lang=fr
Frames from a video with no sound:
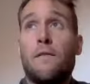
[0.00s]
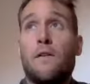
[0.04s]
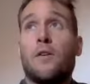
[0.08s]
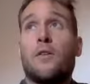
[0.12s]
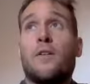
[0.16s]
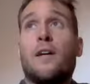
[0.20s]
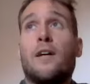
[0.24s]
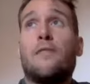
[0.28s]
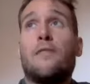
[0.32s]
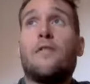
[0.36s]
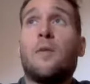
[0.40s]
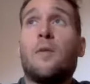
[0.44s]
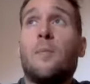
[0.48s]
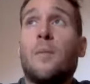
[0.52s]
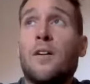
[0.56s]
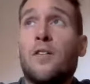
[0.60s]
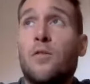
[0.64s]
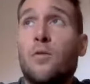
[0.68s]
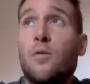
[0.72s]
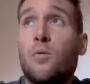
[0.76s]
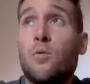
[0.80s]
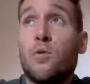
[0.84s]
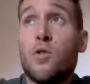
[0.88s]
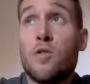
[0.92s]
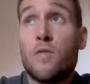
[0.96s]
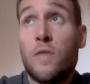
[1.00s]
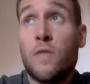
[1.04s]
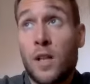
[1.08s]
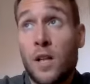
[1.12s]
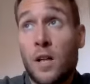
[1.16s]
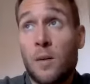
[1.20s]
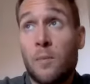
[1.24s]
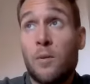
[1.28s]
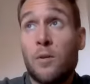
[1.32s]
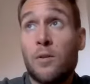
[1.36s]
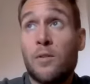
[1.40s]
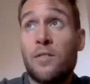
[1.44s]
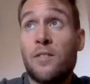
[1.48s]
forts de la formation, je
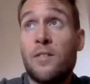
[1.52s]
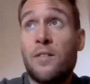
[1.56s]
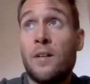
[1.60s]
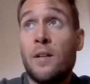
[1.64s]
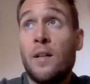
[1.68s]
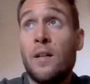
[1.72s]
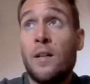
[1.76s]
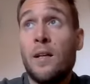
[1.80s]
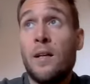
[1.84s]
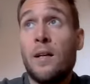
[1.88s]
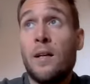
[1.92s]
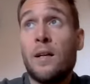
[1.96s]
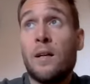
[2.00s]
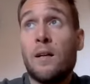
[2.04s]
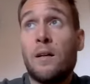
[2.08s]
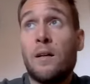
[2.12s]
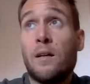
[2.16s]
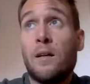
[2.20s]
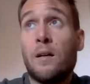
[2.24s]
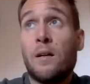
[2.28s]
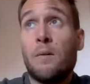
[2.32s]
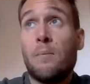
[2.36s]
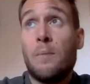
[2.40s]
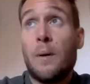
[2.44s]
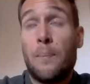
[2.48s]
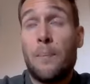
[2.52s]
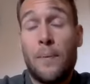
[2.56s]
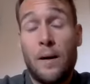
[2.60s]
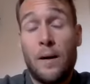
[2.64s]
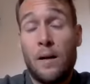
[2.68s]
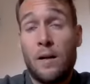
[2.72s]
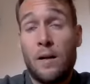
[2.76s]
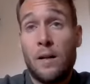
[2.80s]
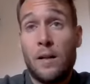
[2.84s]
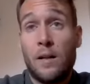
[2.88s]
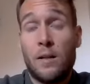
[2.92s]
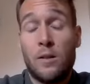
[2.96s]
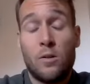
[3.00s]
vais commencer ben,
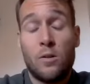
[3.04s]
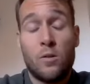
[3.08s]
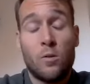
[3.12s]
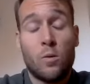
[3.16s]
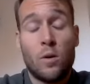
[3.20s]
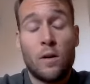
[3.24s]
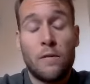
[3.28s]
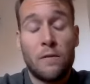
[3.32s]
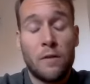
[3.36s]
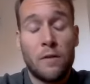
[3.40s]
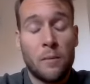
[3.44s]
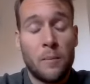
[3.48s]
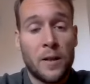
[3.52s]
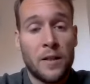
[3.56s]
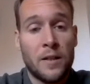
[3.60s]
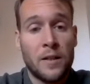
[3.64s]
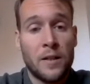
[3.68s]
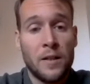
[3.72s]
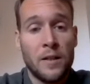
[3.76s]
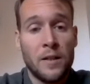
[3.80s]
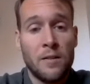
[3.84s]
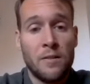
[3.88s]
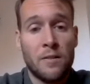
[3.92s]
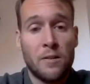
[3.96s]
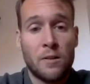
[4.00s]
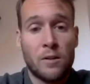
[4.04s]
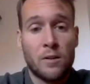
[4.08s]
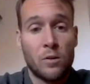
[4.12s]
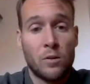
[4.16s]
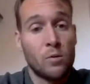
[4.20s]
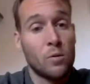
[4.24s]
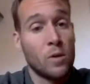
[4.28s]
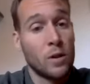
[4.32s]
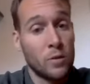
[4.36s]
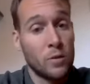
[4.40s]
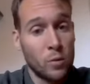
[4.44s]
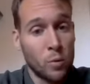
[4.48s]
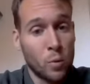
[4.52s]
par les trois formatrices,
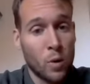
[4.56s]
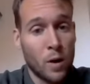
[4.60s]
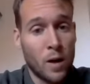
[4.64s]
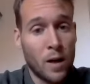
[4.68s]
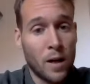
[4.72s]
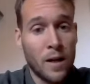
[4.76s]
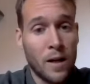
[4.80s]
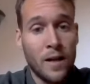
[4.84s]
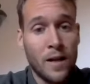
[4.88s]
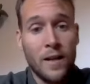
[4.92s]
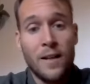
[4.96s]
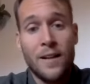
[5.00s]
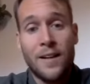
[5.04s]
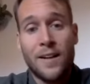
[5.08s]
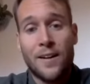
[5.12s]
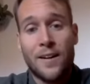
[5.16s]
que ce soit toi,